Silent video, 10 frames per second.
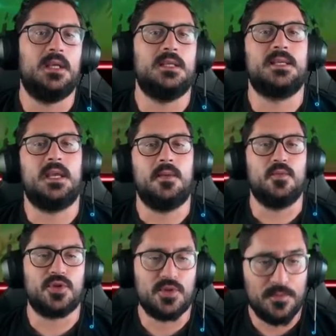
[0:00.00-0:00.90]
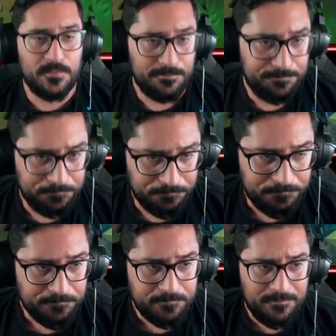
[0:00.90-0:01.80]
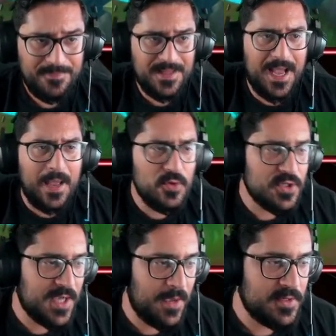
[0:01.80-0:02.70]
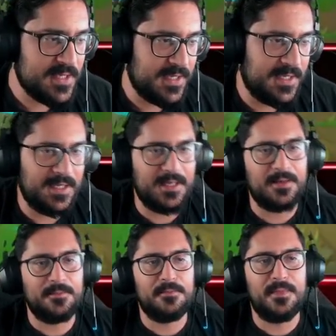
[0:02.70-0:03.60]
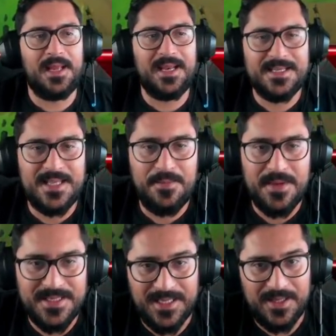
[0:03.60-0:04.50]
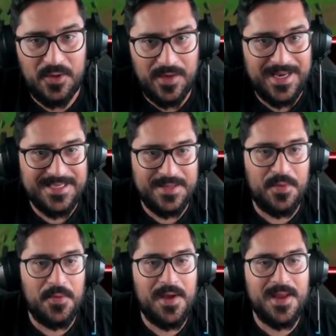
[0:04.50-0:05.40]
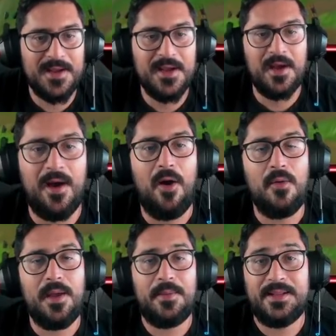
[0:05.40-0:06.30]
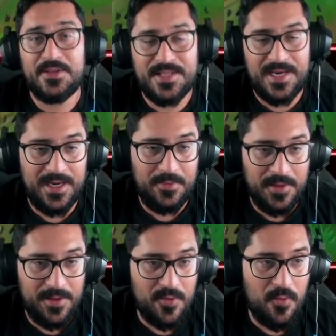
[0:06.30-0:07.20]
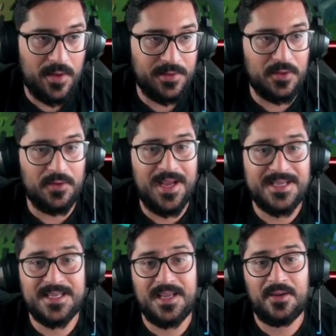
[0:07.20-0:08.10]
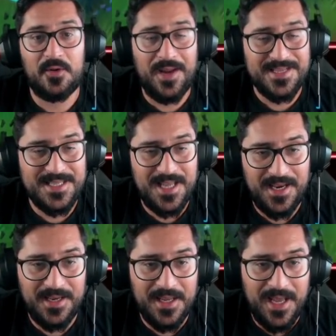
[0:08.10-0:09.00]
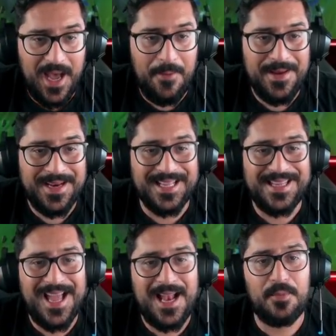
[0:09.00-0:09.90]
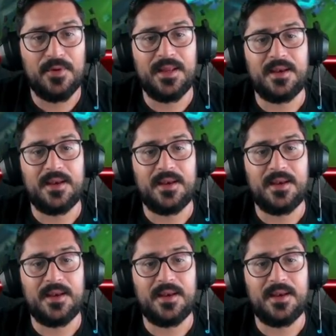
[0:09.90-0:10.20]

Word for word: Y seguimos. Hay muchos cambios en este parche que tengo ganas de probar. Obviamente os traeré vídeo jugando con, Axa, con Axan, a ver qué tal, porque